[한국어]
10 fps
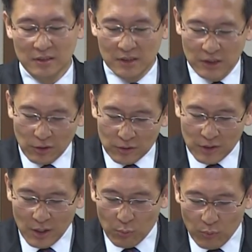
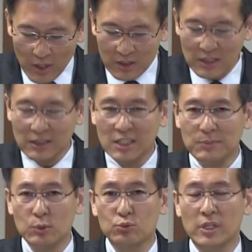그런데 왜 그
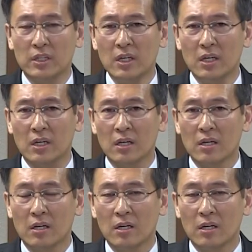하나님이 우리에게